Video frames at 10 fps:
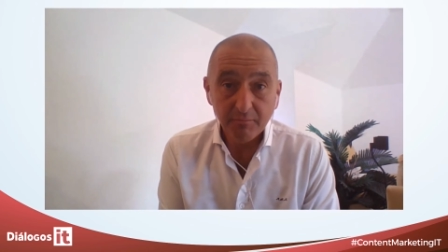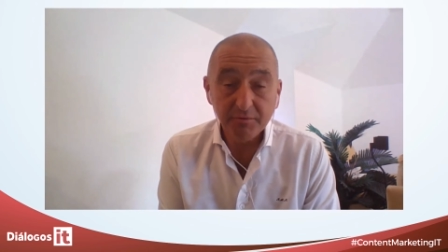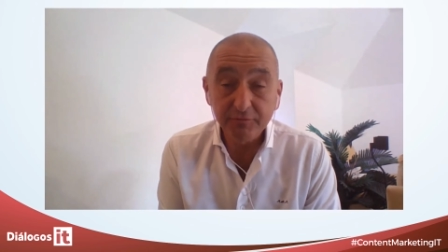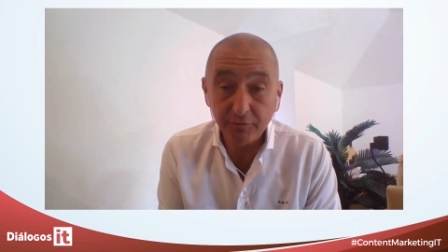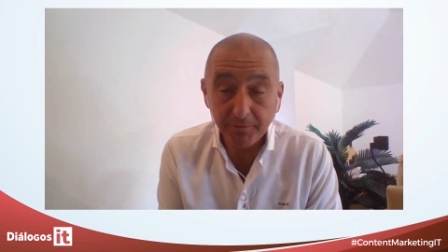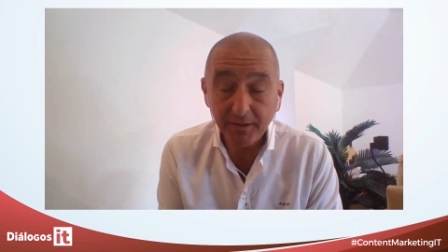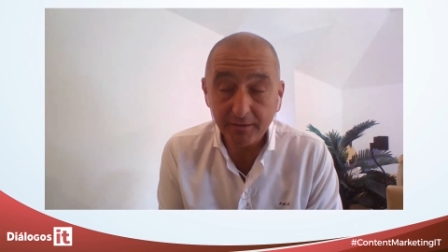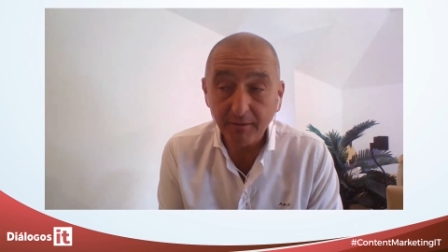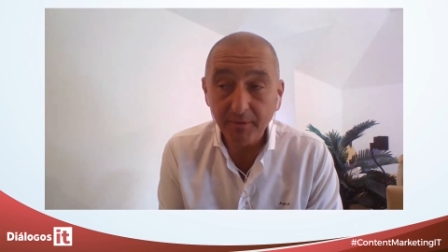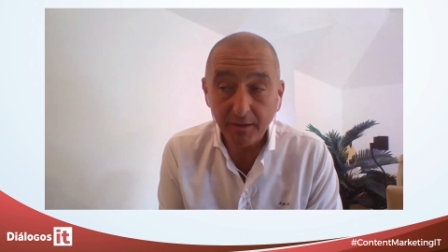Pues eso
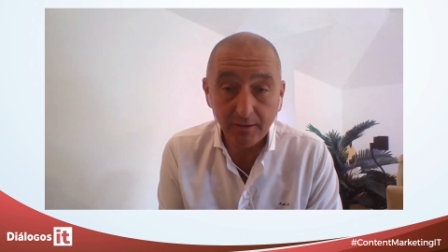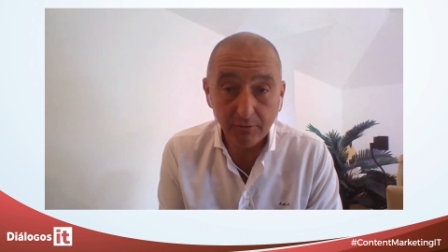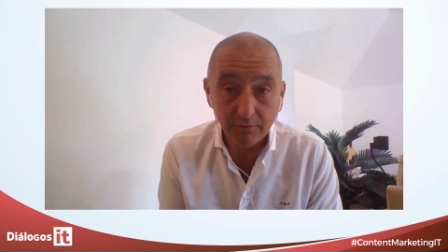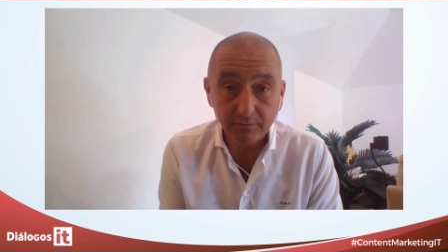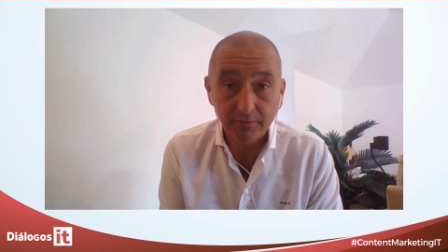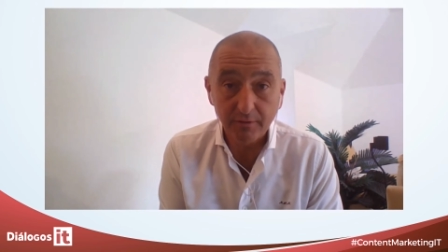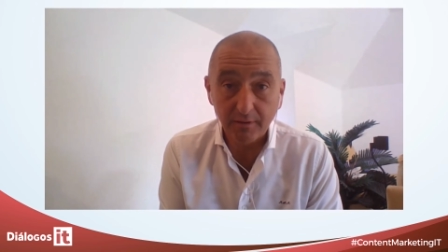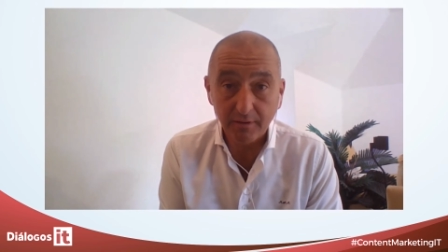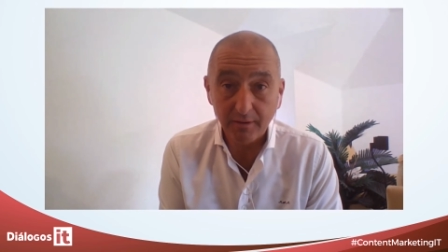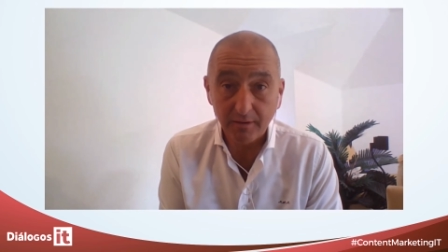aplica también en, los,
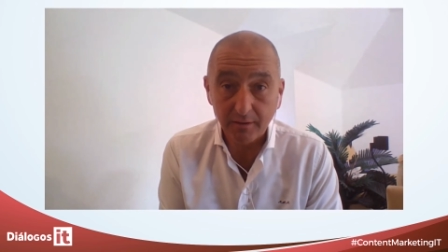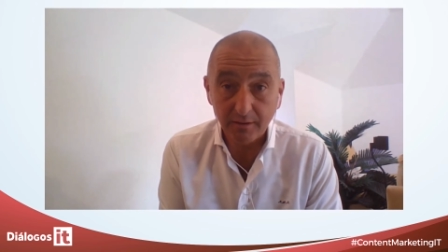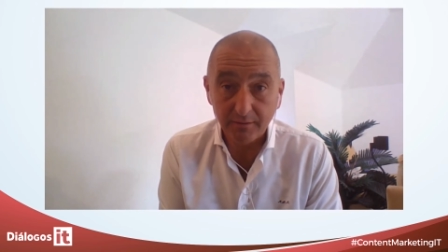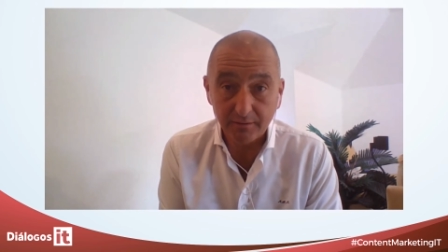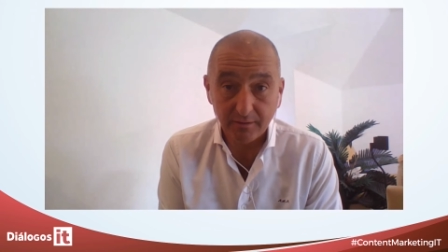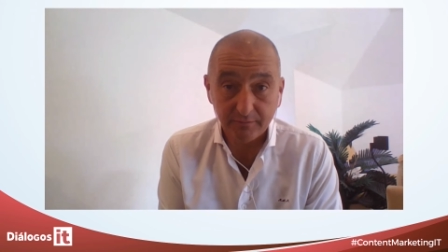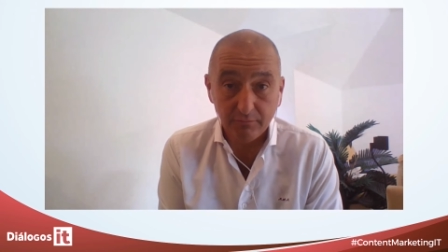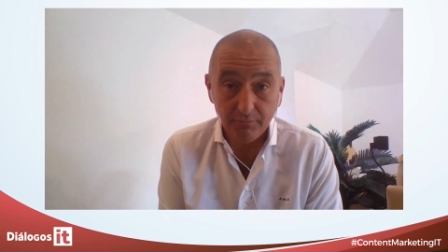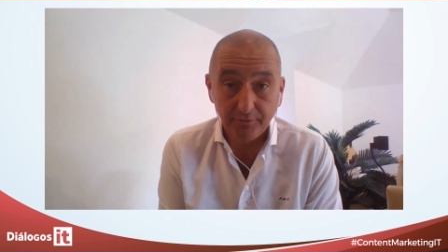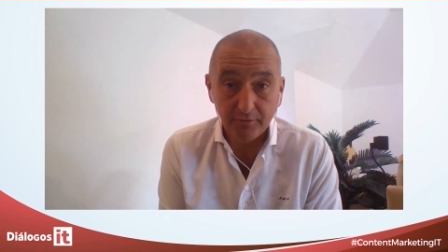en esta
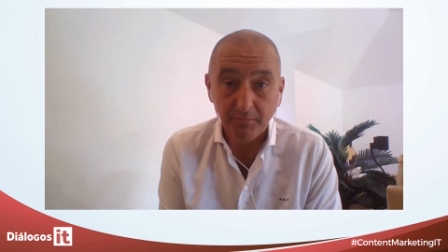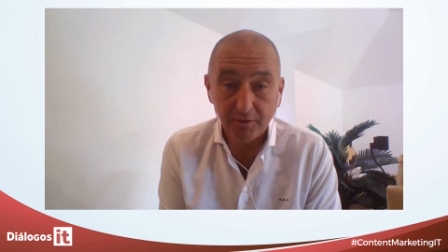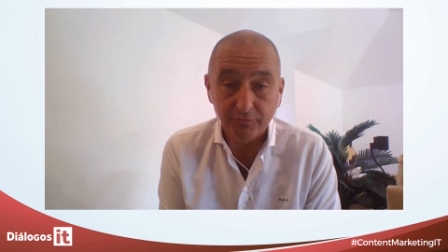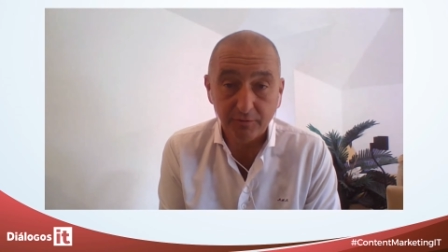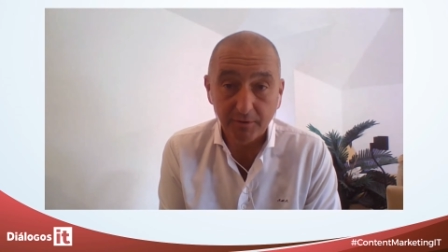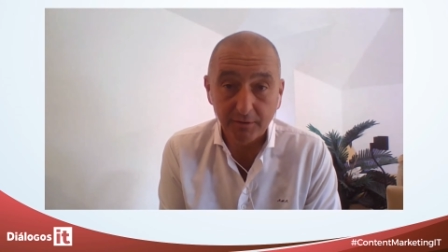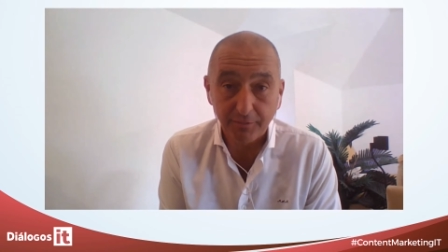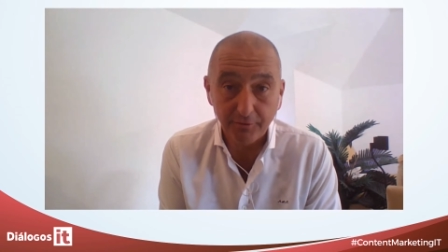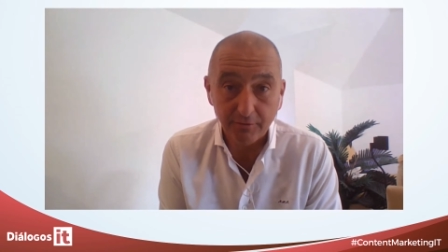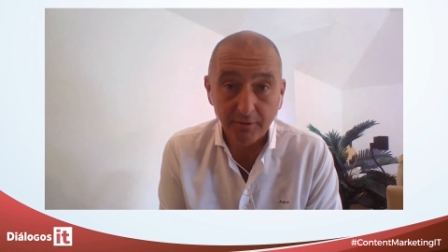solución de
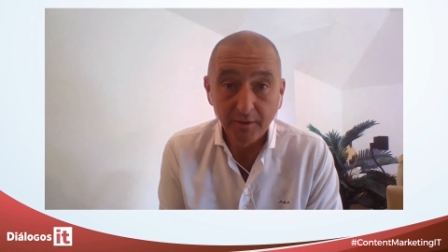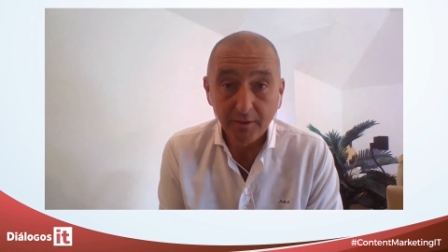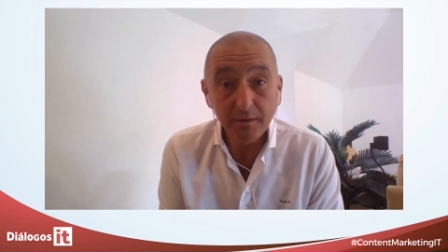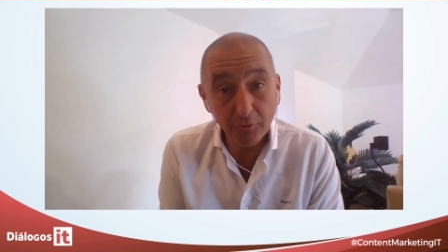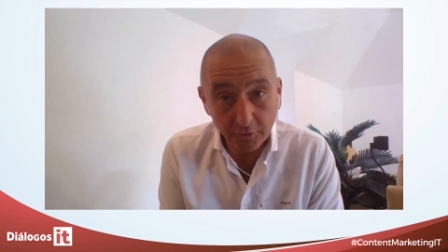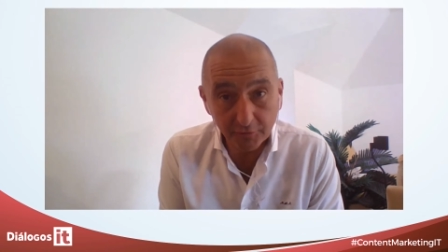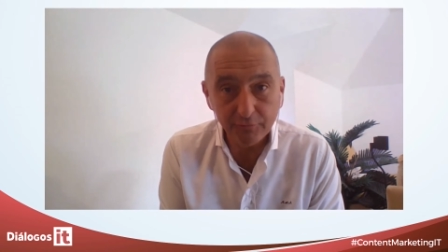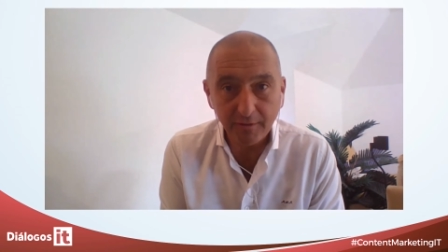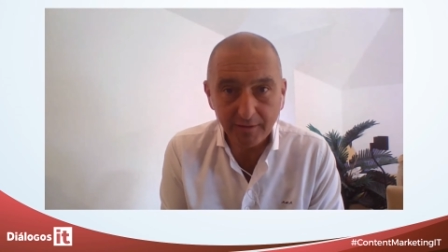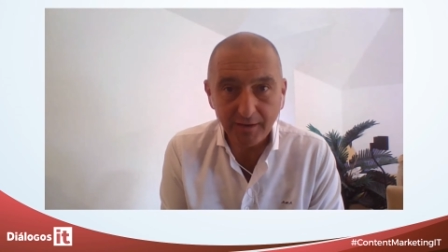microsegmentación y veo que es
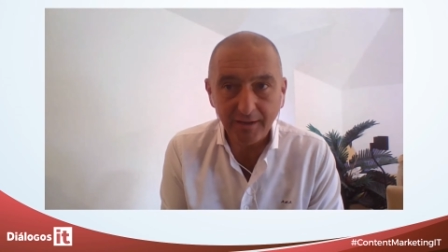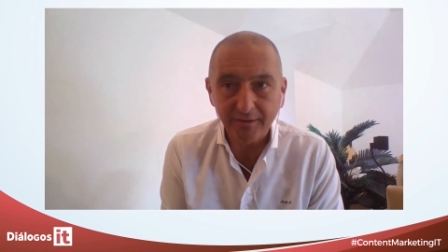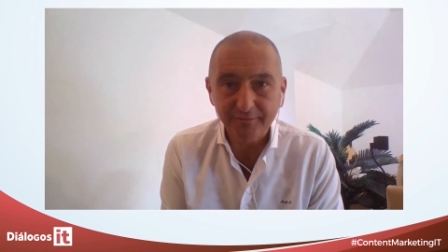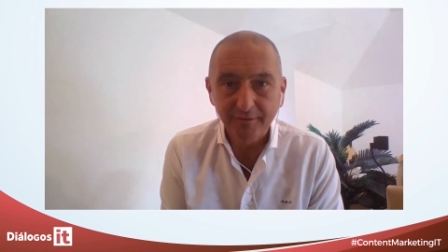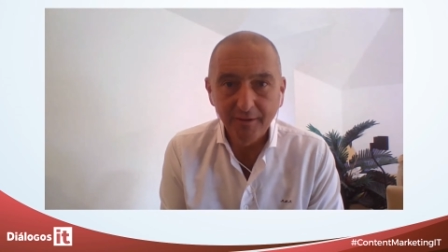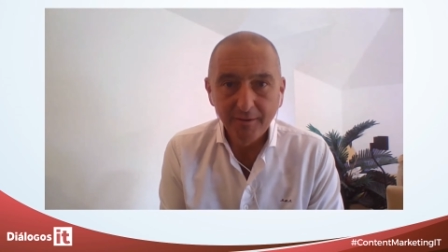una de las